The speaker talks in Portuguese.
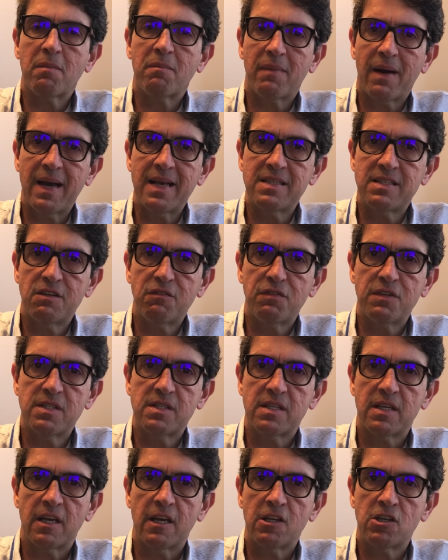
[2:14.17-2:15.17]
mais
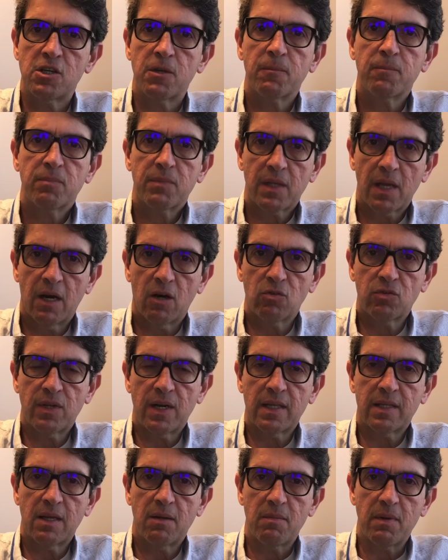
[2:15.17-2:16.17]
eficiente ao
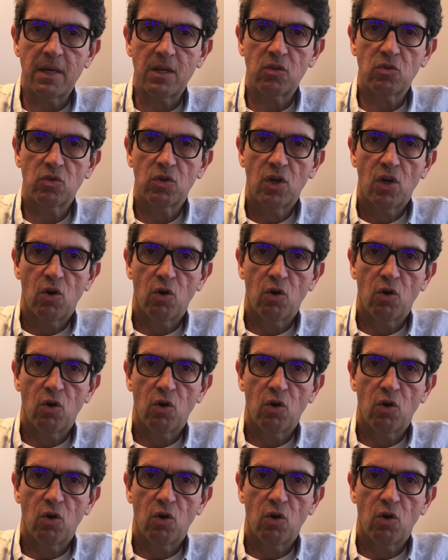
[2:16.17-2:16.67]
tratamento.